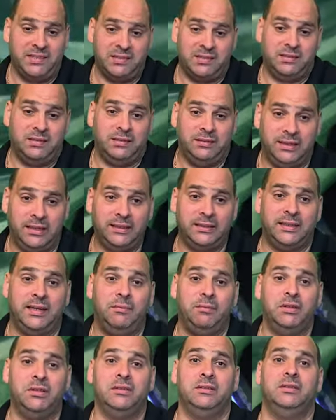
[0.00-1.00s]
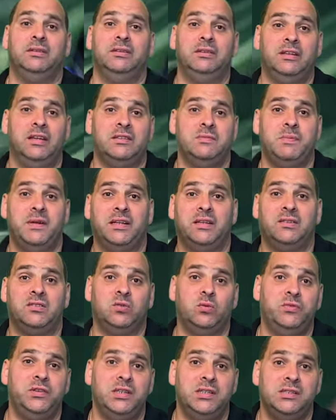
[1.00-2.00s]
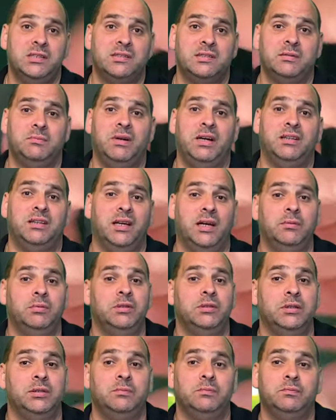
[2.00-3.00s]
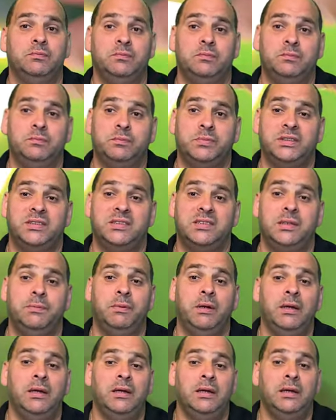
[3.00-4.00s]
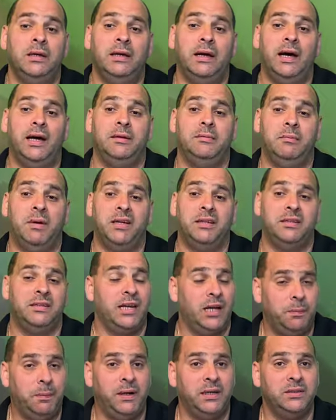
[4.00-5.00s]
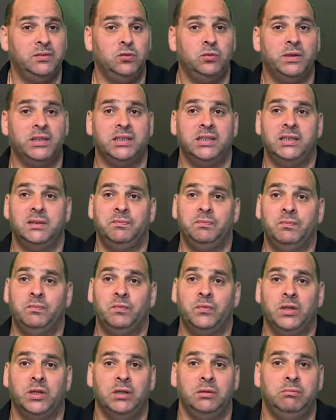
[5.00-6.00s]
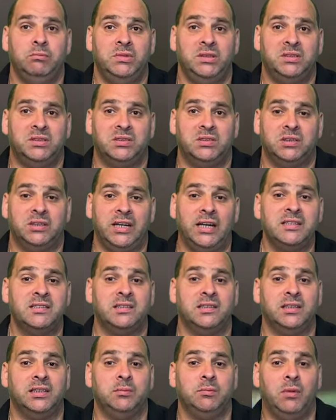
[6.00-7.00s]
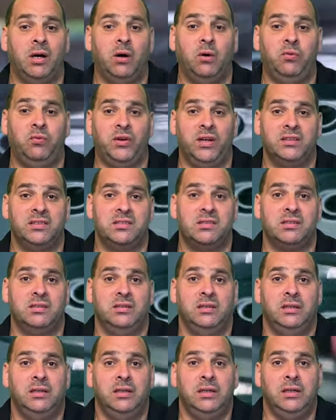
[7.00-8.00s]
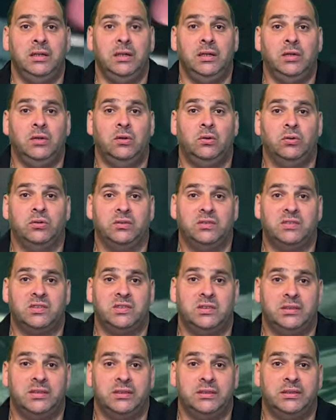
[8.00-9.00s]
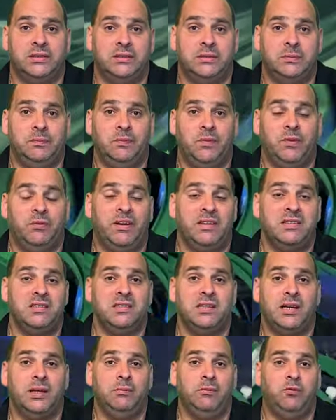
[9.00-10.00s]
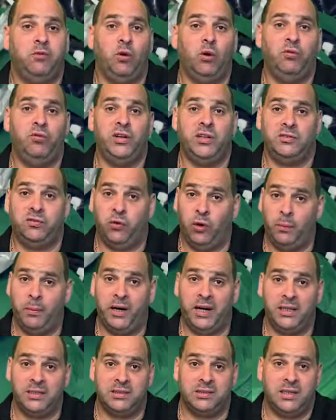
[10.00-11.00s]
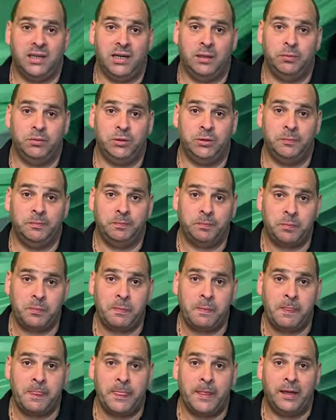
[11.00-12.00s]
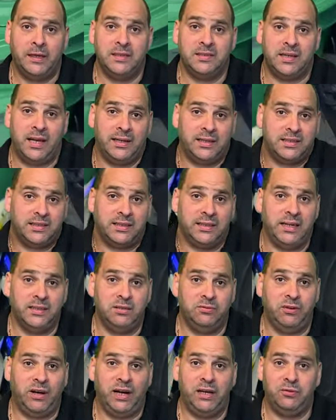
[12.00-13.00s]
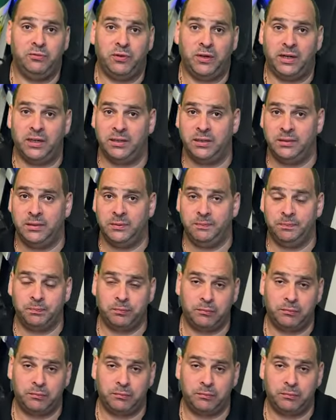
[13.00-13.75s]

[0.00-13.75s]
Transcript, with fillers: passt, dann kann man das Becken, so wie ich das gemacht habe, im Prinzip an meine Nachbarin übergeben mit ganz geringem Aufwand. Und äh, was ich da im Vorfeld vorbereitet habe, ist eigentlich relativ einfach.